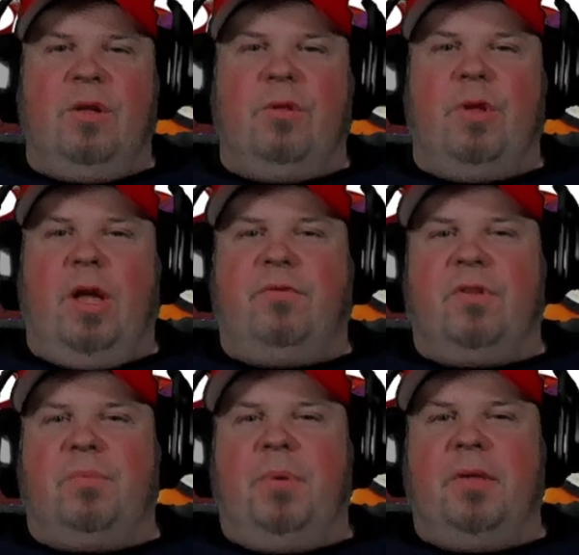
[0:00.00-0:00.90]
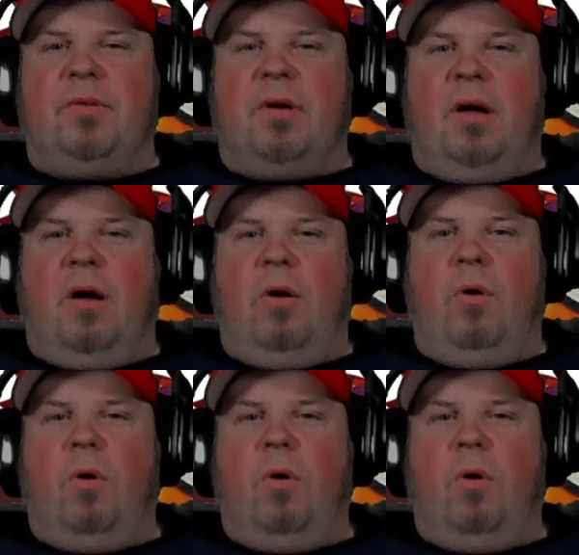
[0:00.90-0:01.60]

etwas besserer